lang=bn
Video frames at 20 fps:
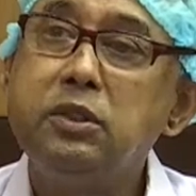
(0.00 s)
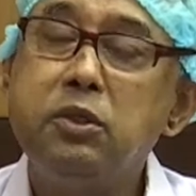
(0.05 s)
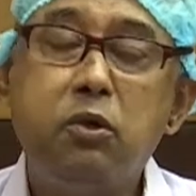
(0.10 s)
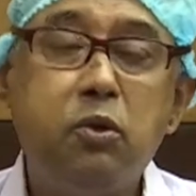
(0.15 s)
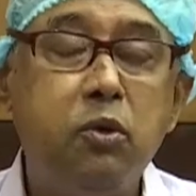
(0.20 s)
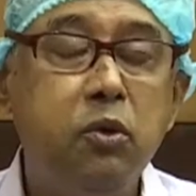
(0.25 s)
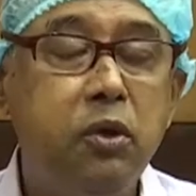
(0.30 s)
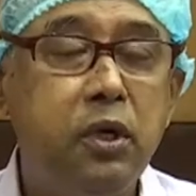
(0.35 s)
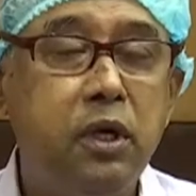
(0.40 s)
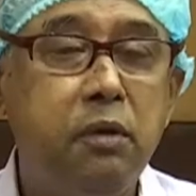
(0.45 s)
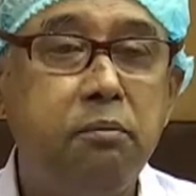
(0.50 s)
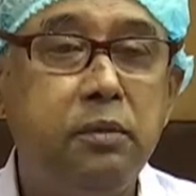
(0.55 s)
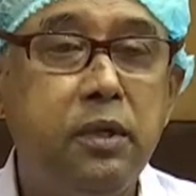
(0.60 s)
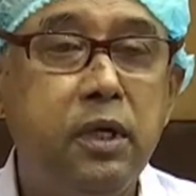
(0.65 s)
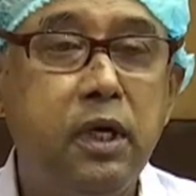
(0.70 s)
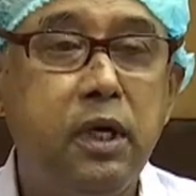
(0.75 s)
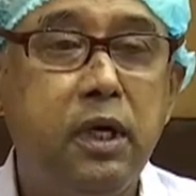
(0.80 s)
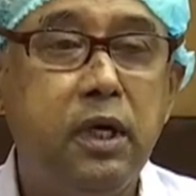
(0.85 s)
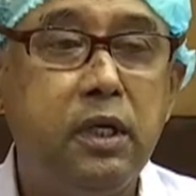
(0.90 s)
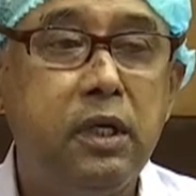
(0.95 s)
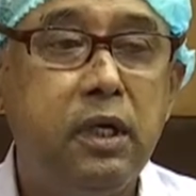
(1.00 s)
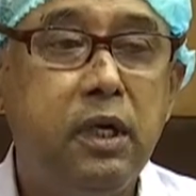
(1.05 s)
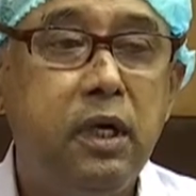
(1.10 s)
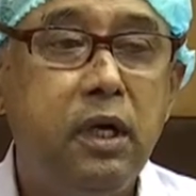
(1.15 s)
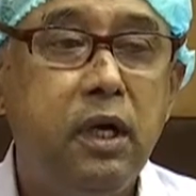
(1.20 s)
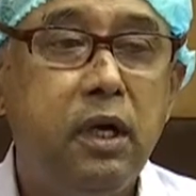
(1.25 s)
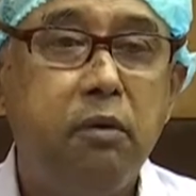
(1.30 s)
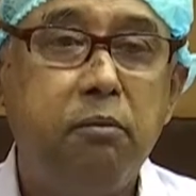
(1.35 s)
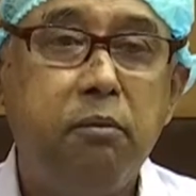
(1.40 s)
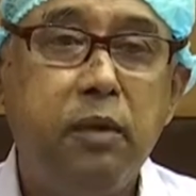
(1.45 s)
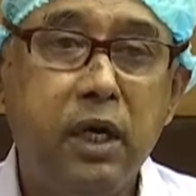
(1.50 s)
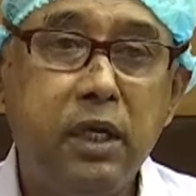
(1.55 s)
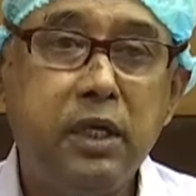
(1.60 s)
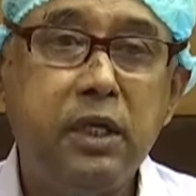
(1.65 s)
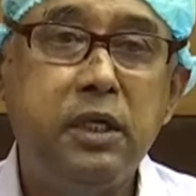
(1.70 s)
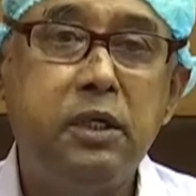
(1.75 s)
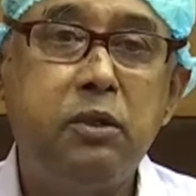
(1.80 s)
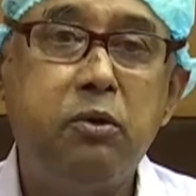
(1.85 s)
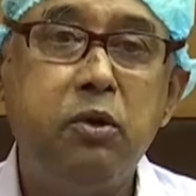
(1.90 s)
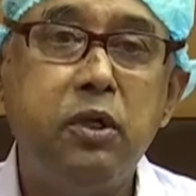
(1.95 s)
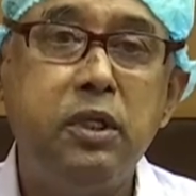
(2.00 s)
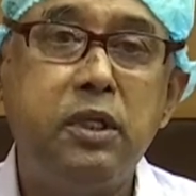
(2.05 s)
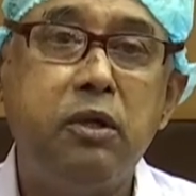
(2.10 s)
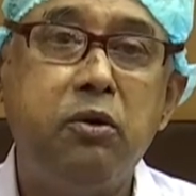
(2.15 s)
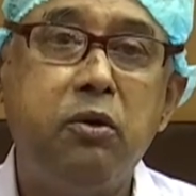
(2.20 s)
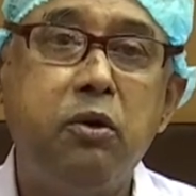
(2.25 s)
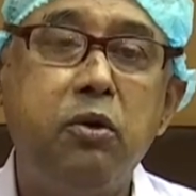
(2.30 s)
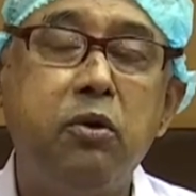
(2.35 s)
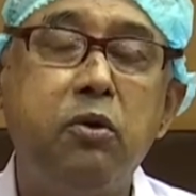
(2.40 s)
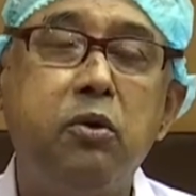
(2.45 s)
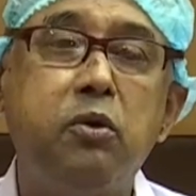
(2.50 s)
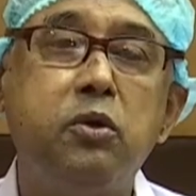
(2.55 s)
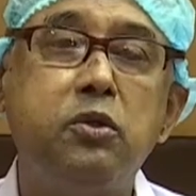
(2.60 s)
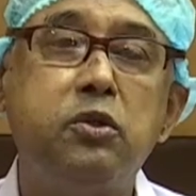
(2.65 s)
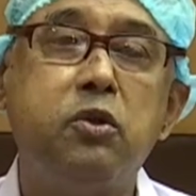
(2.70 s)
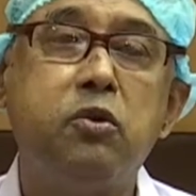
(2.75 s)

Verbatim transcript: যখন আপনার মার্কেট খুলে দেওয়া হলো